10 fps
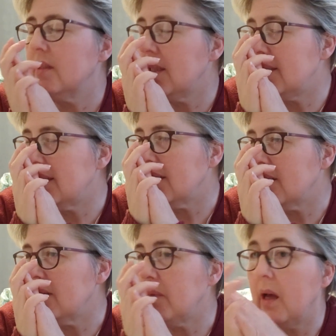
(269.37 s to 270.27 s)
j'allais dire,
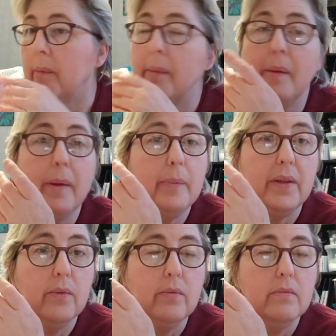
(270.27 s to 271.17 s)
euh, même un
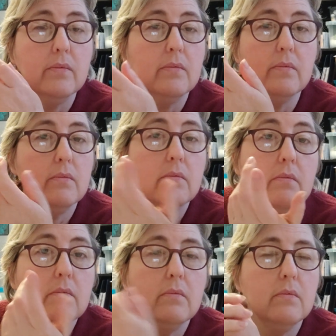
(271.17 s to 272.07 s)
papillon,
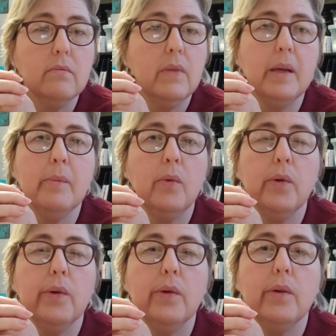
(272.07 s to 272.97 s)

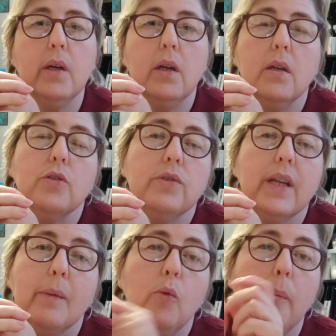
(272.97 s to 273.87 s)
même, je
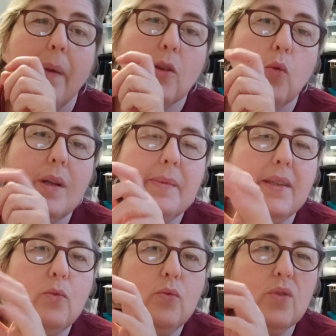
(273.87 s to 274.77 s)
dirais, bon, pas trop les
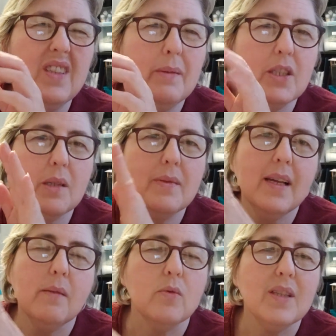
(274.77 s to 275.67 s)
petits nounours et machin ou
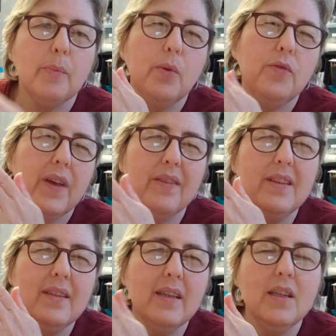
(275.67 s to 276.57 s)
ça, ça peut faire
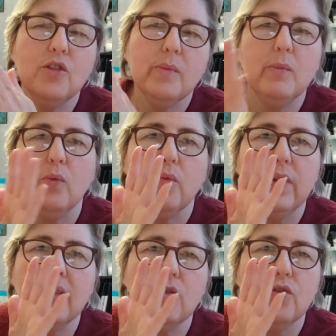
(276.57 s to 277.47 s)
vintage, mais bon, vous
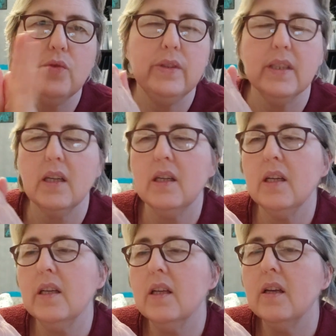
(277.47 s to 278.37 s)
voyez ce que je veux dire.
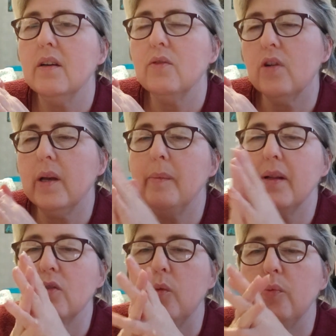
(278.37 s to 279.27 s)
quand même
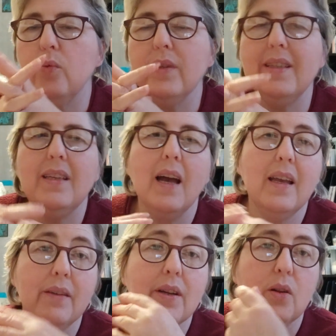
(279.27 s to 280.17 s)
un tampon qui
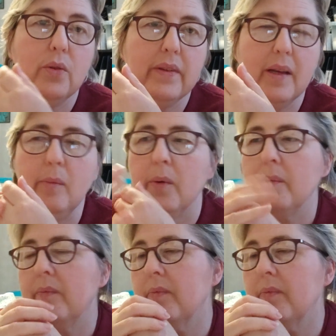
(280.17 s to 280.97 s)
aille avec le thème.